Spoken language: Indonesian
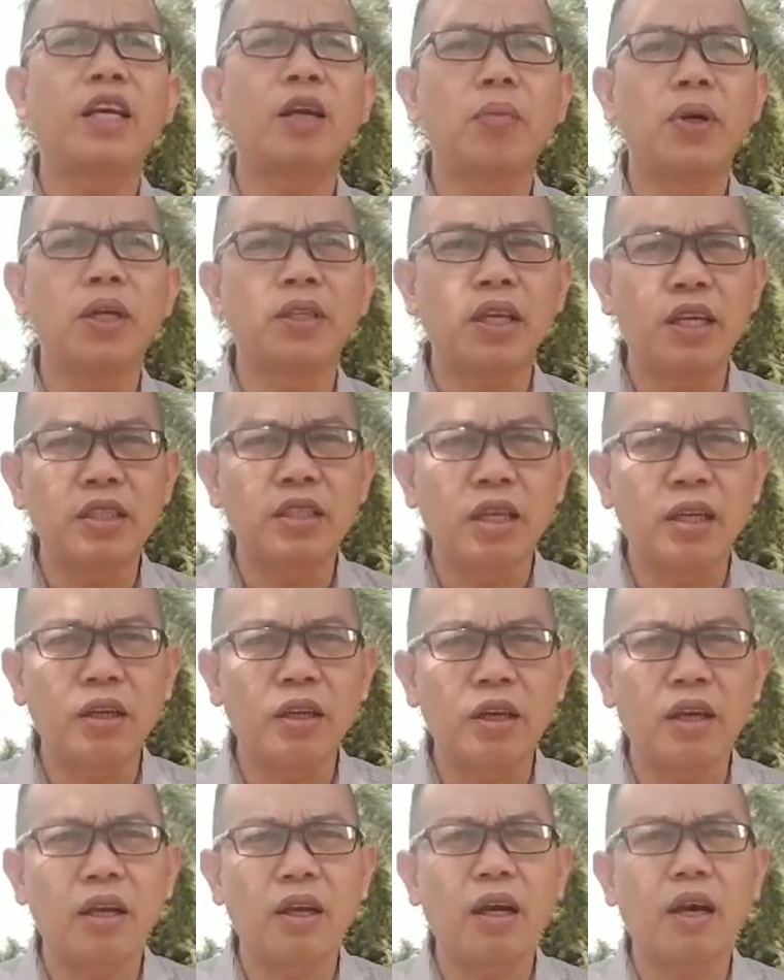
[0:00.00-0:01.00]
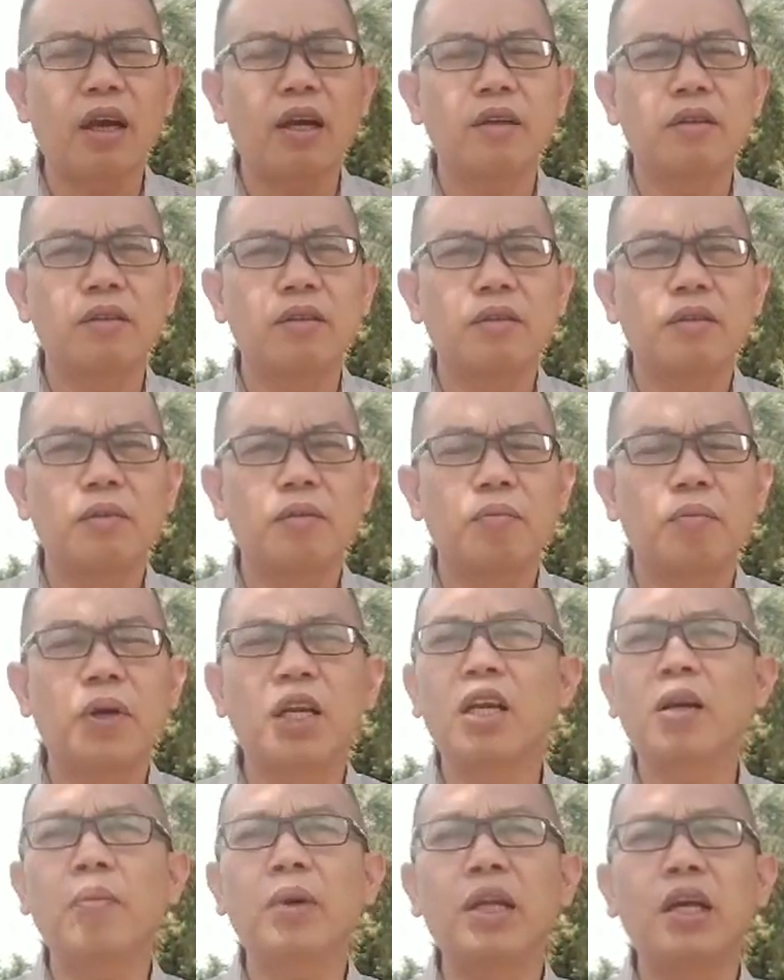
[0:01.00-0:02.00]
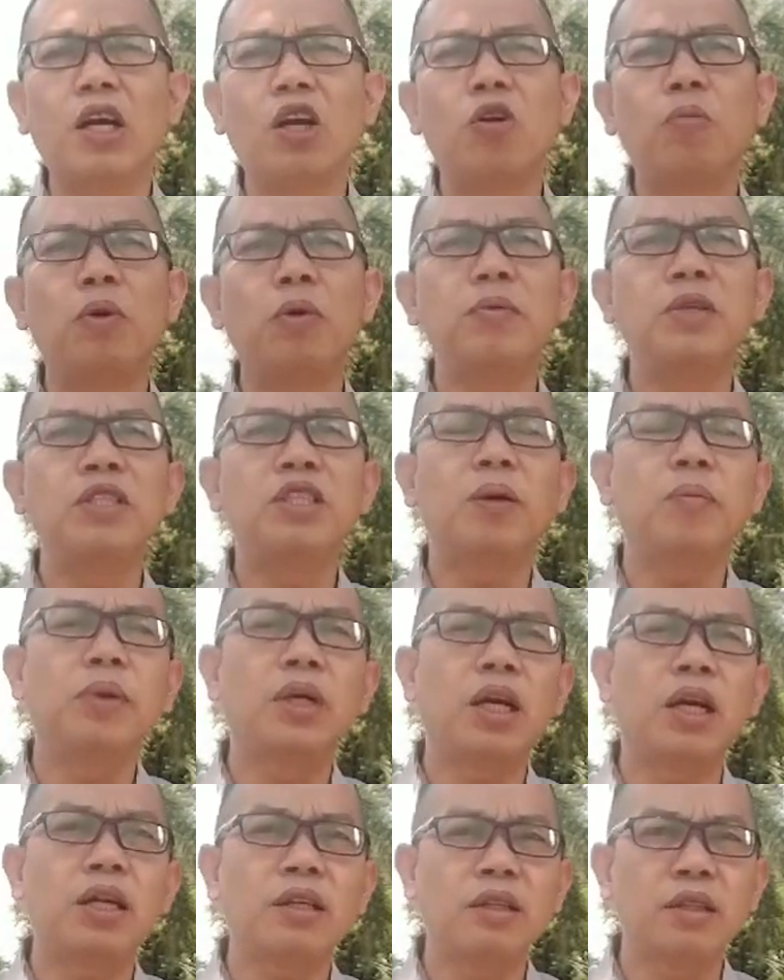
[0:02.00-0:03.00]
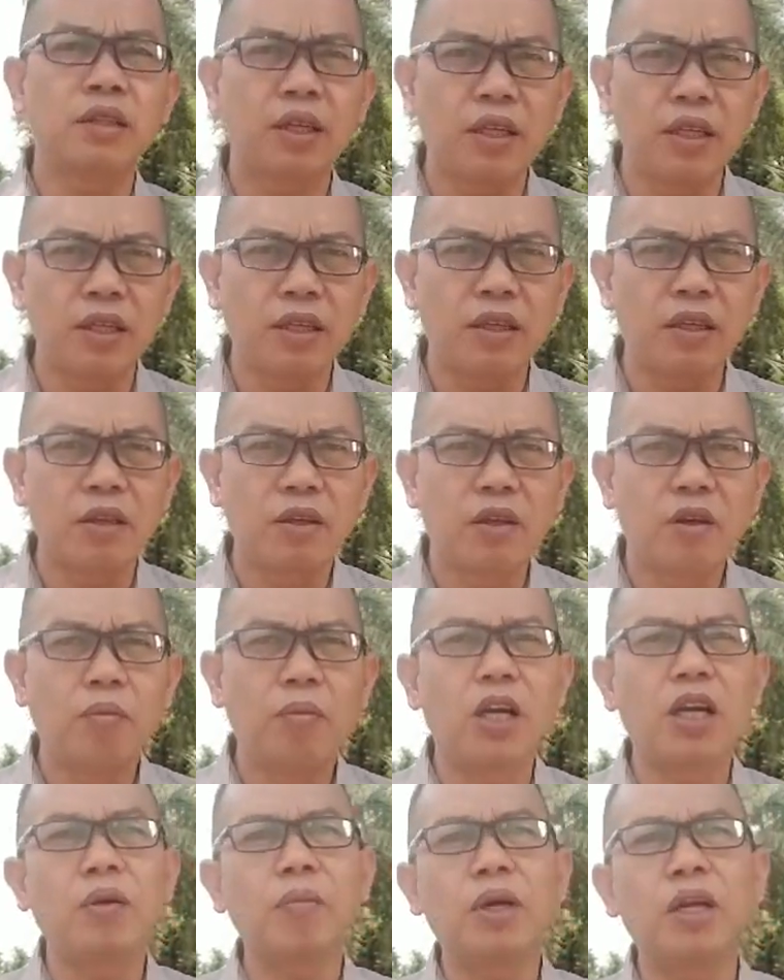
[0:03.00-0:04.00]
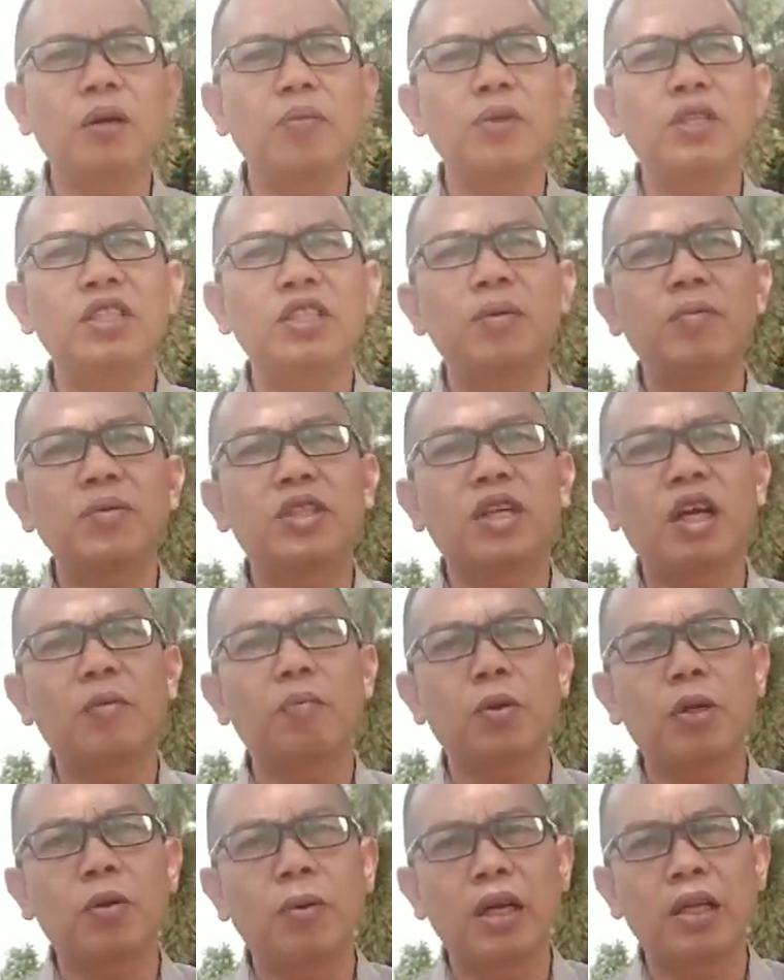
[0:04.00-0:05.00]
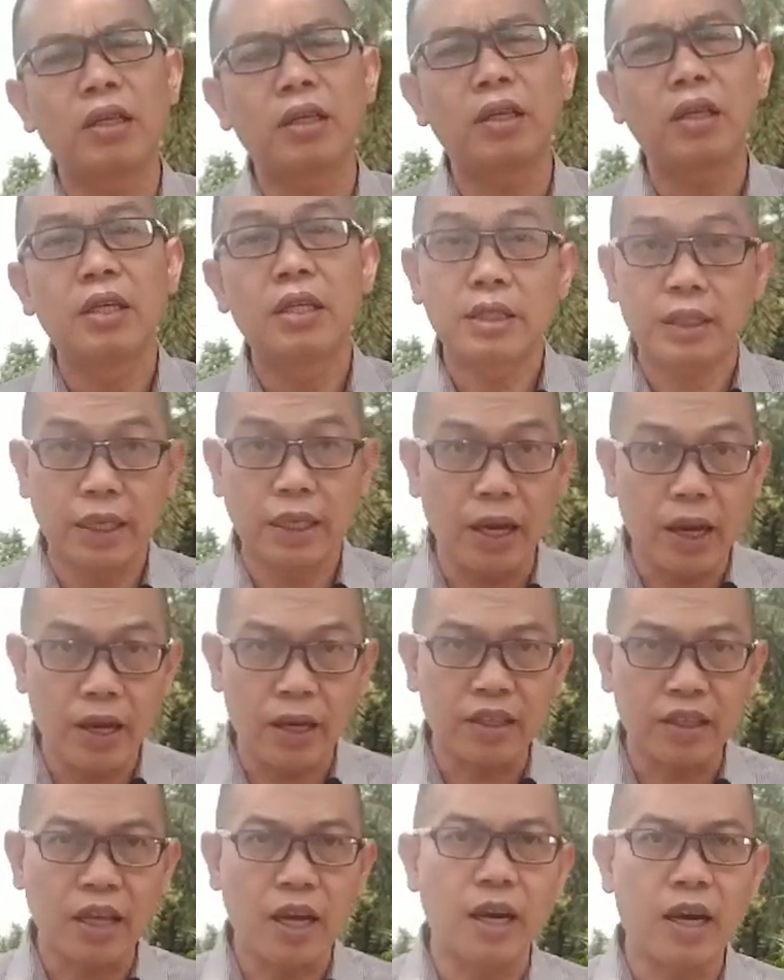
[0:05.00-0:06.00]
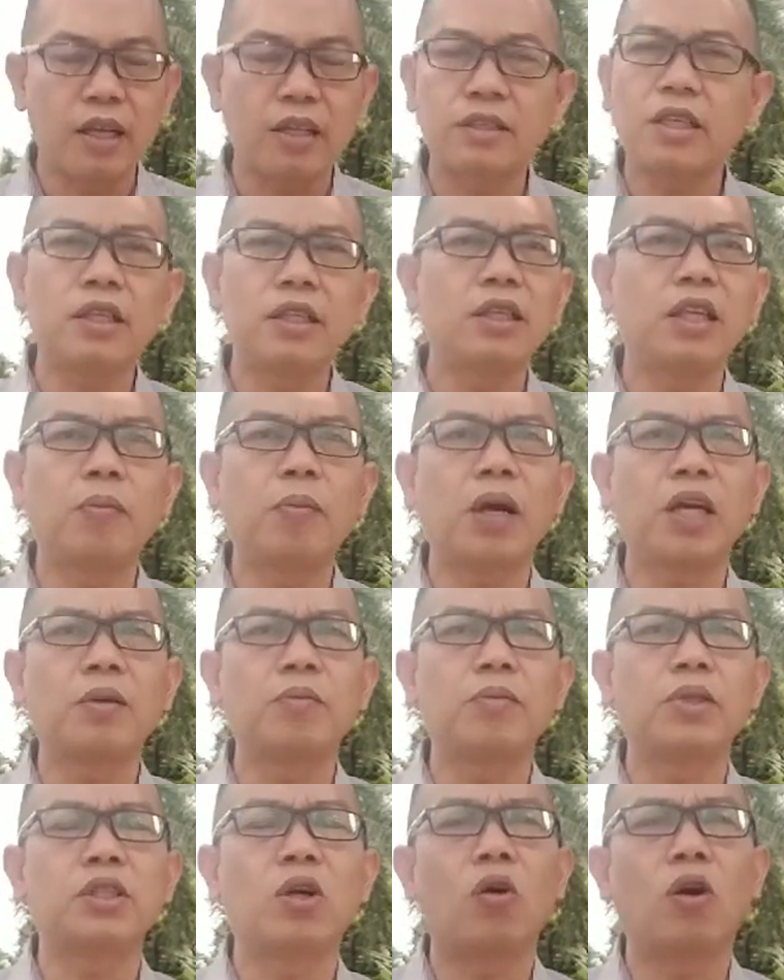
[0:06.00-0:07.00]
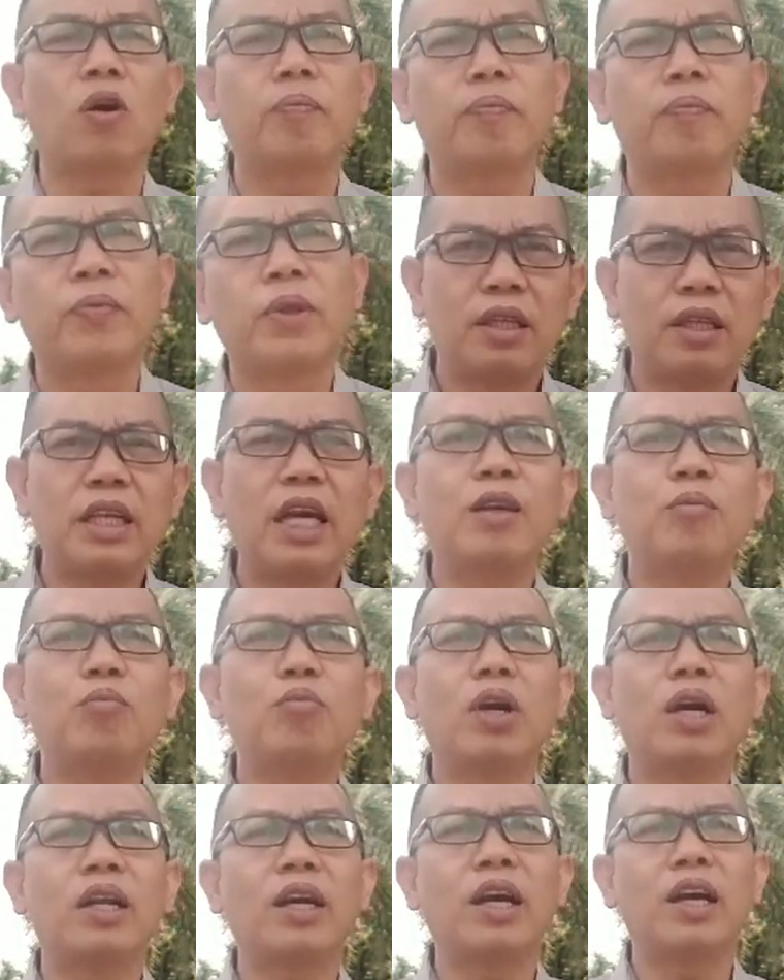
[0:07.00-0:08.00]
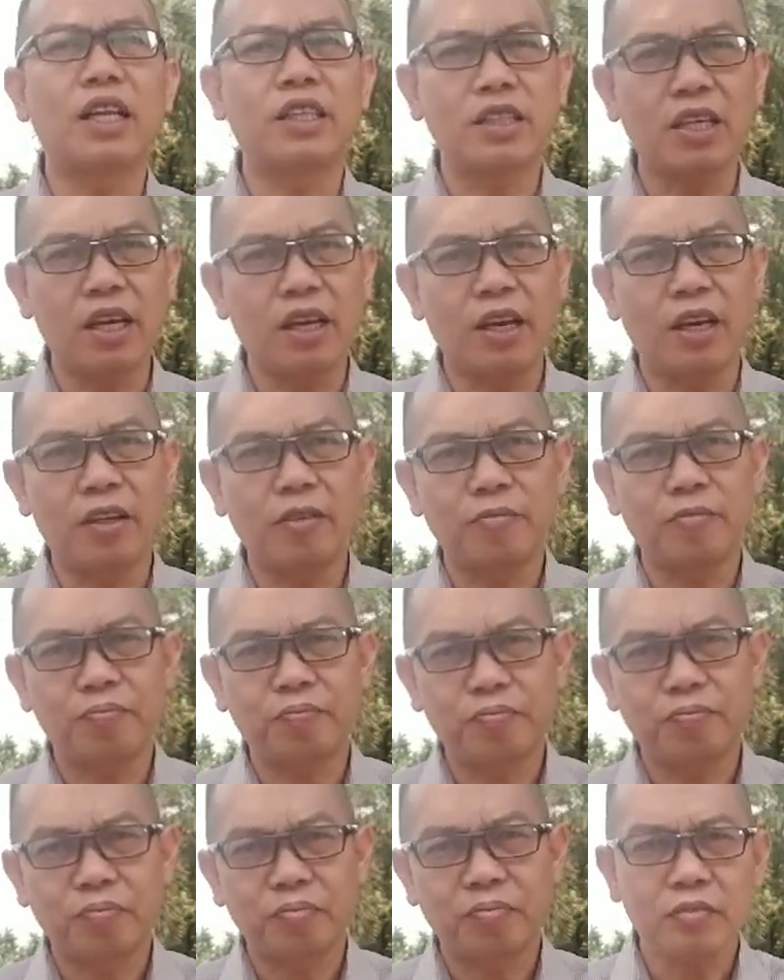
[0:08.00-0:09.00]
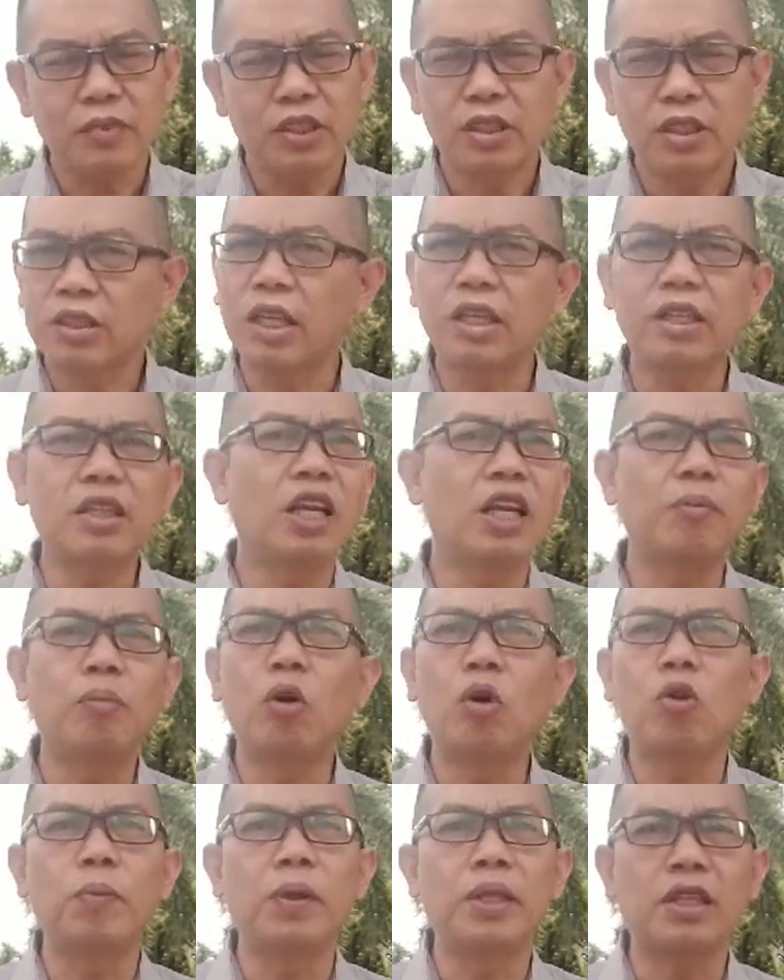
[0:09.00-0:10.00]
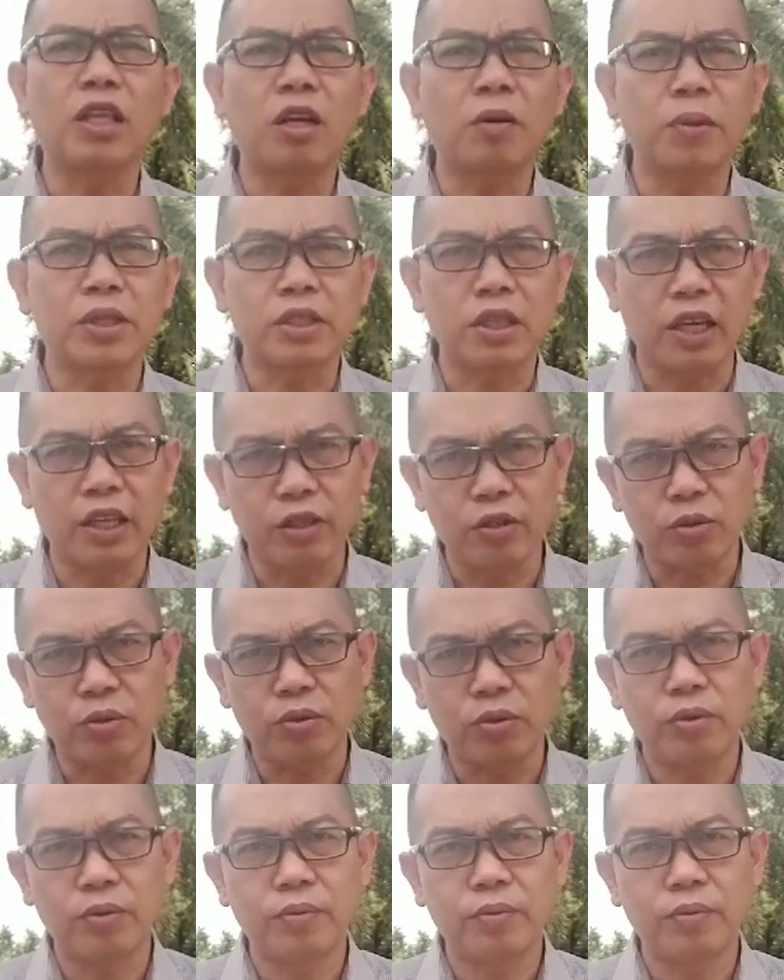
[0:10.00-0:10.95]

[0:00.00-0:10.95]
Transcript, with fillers: yang bertanya, bagaimana kalau meminjam dengan rentenir? Bagaimana minjam secara pribadi? Saya angkat tangan, saya tidak berani menjawab. Dan bukan karena saya. Saya tidak mau komentar masalah itu.